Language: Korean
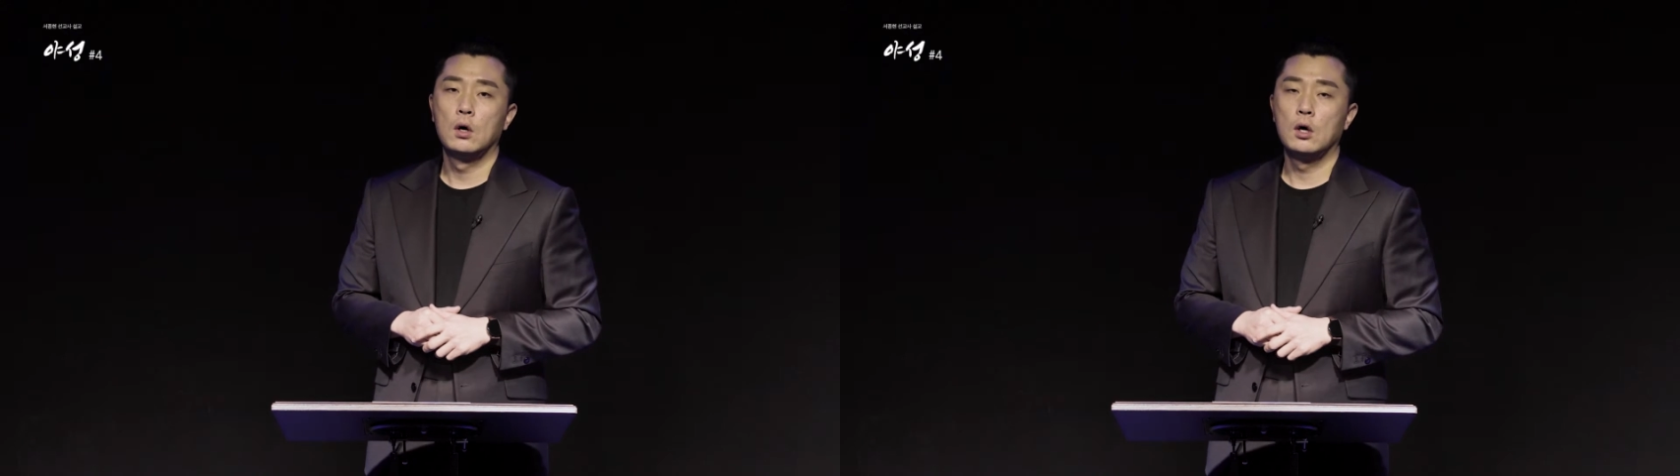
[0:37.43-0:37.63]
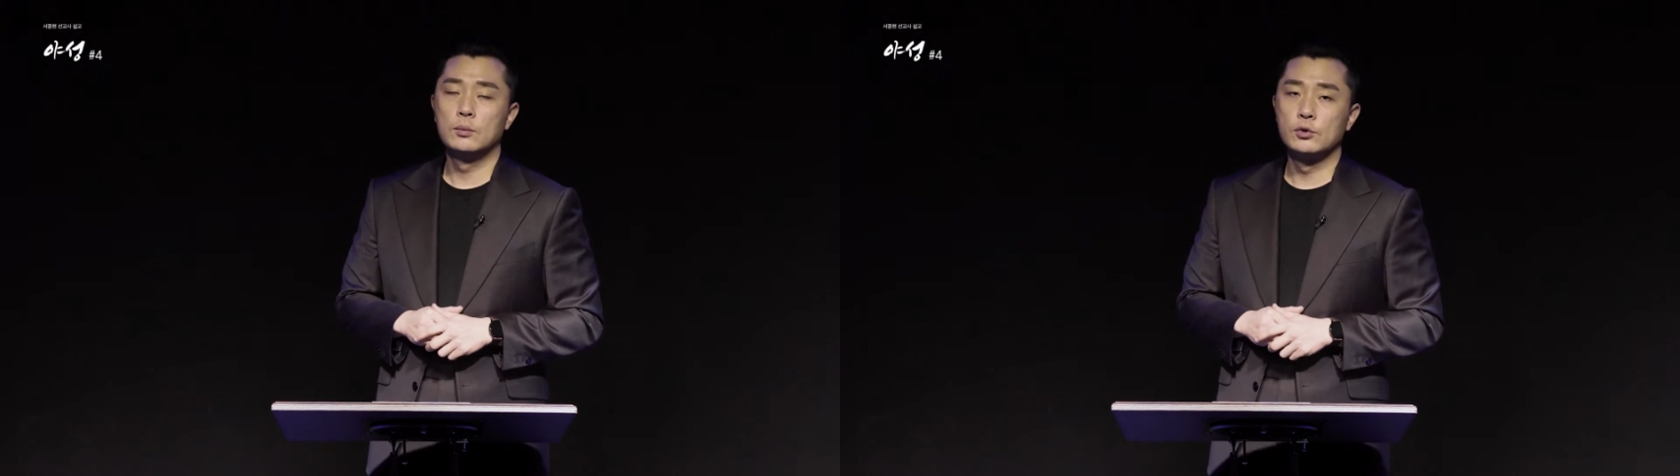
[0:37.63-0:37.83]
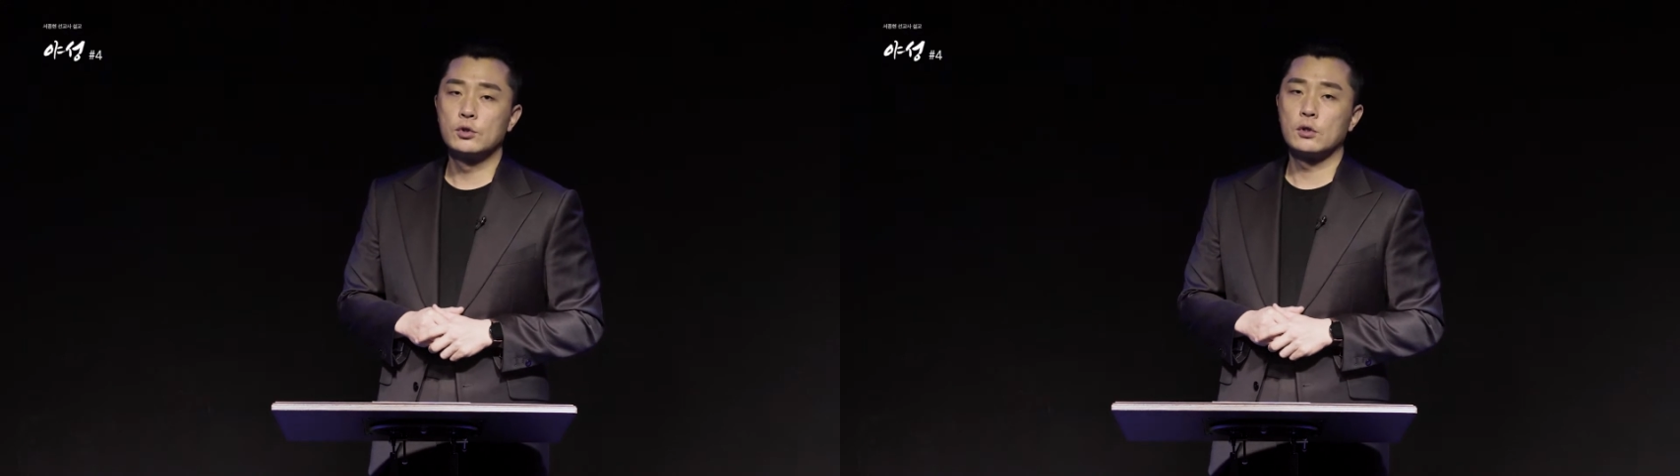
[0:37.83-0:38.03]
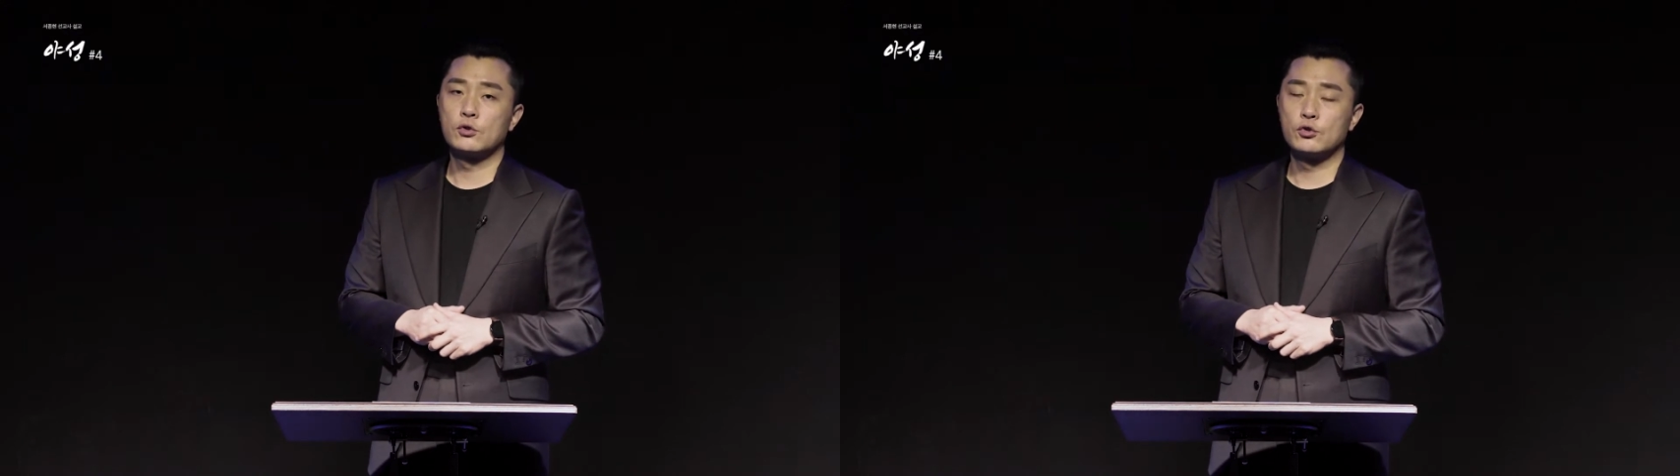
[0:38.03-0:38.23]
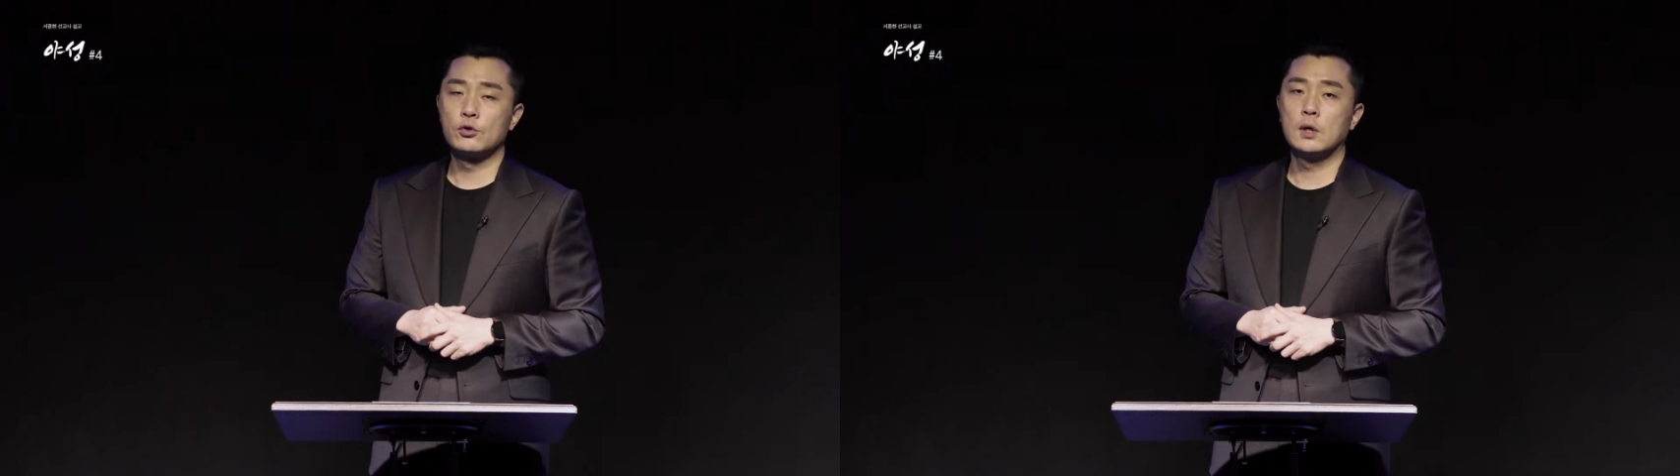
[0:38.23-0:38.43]
어, 무척
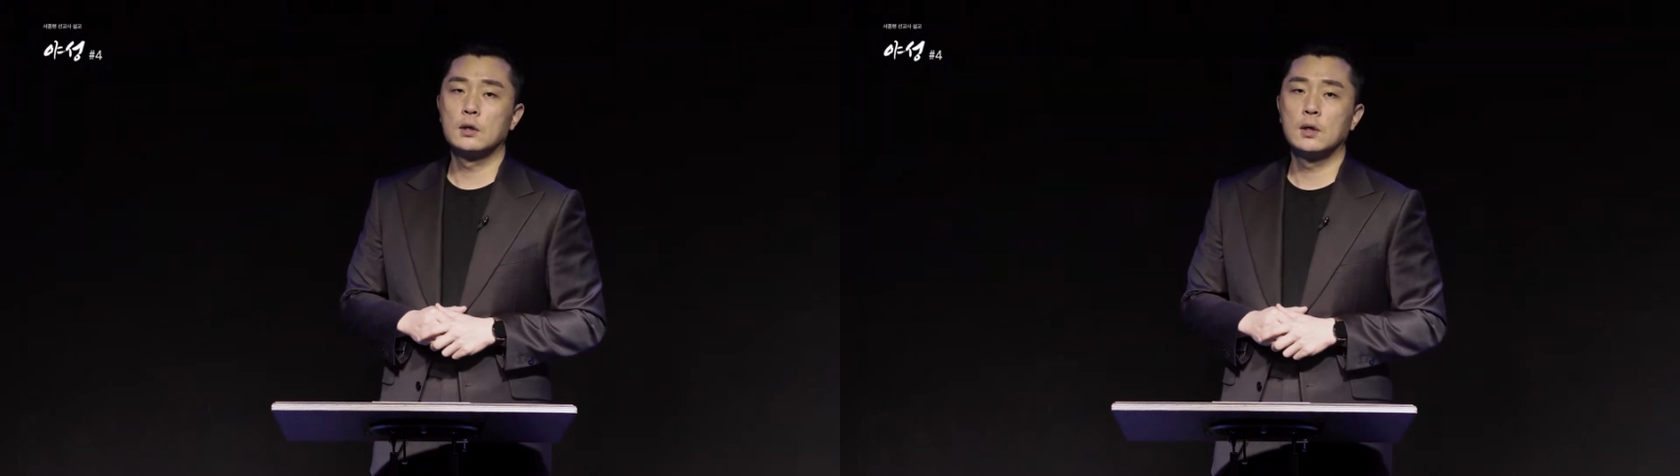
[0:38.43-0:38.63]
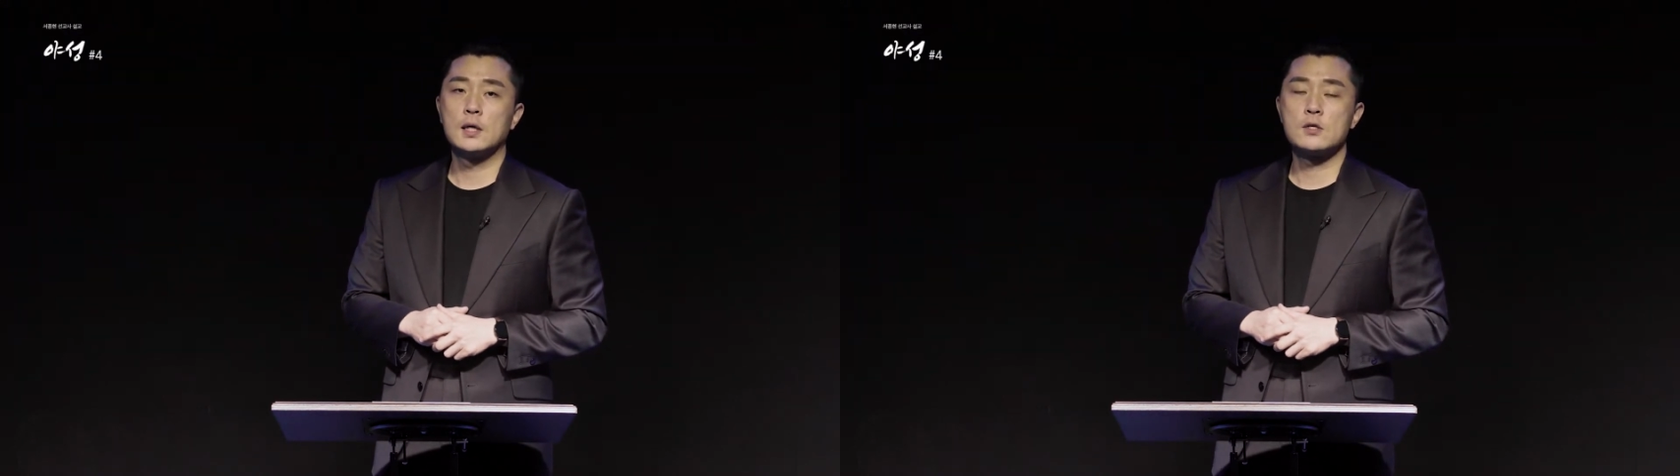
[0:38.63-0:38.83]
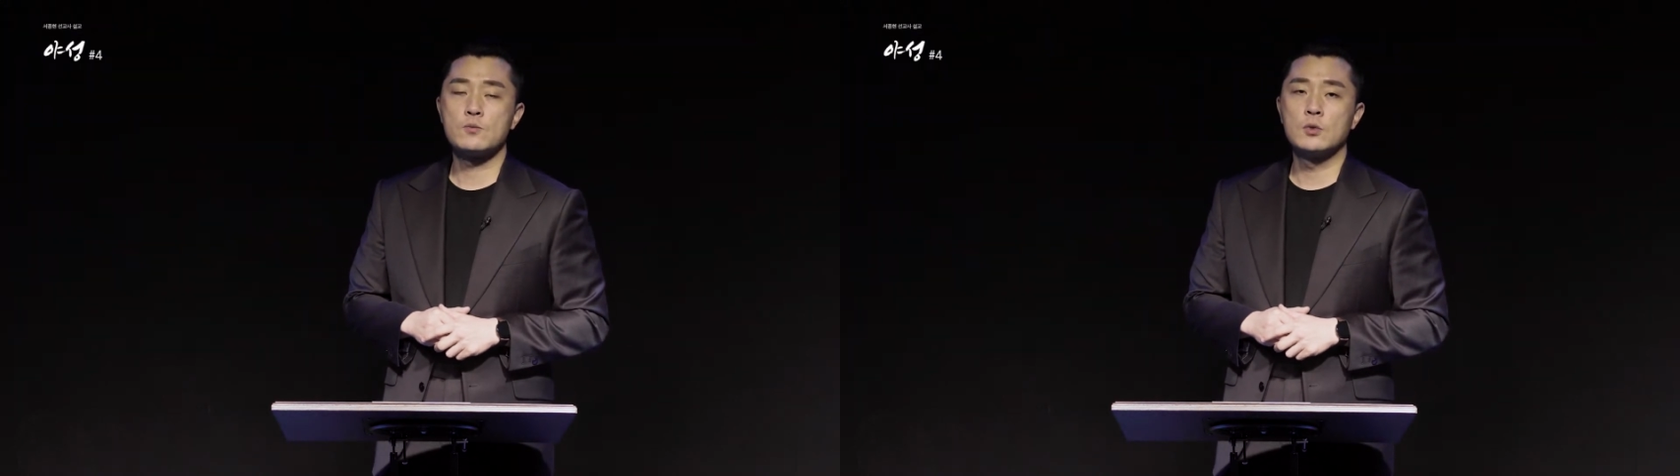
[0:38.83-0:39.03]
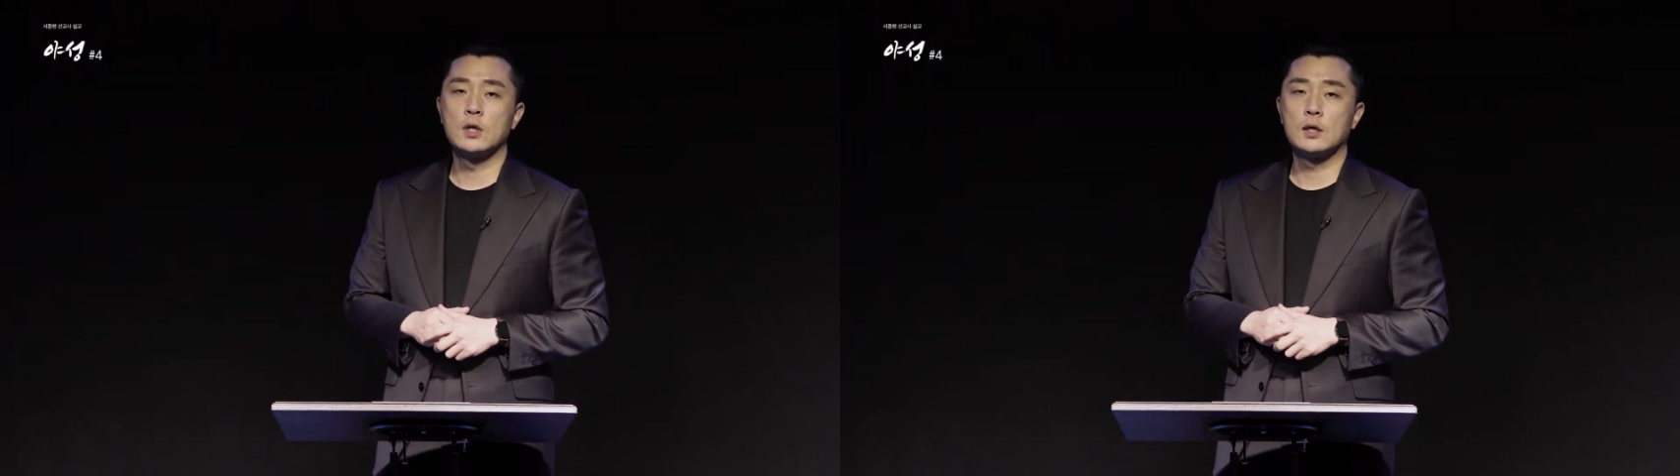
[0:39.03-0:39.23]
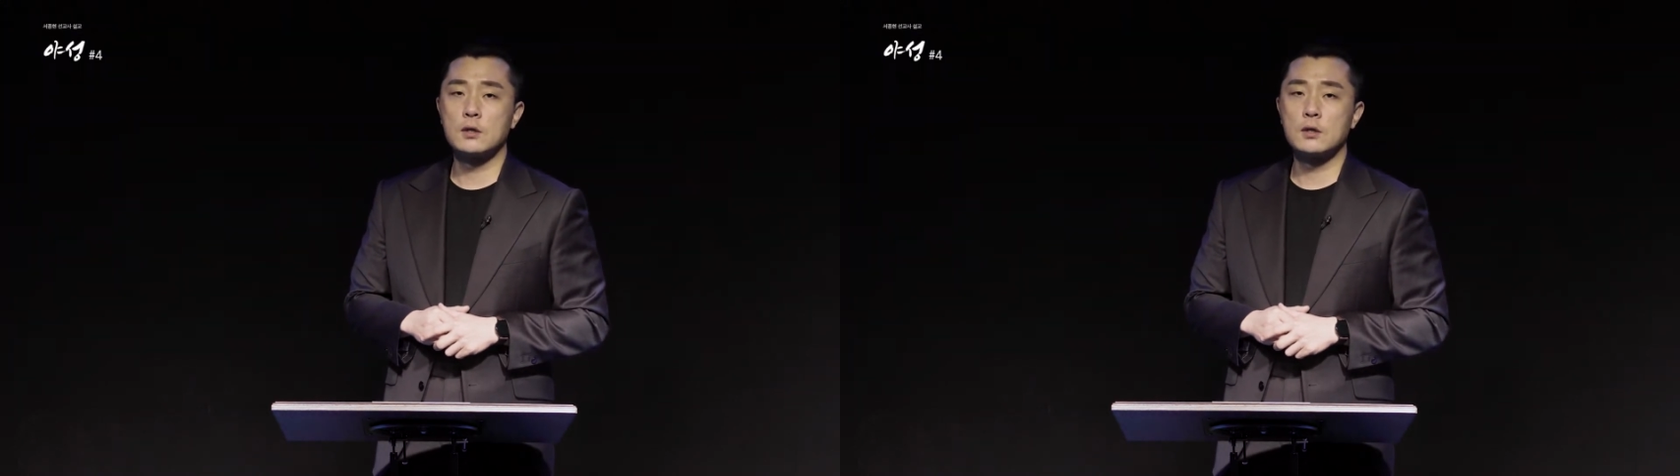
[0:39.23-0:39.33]
중요한 것 같습니다.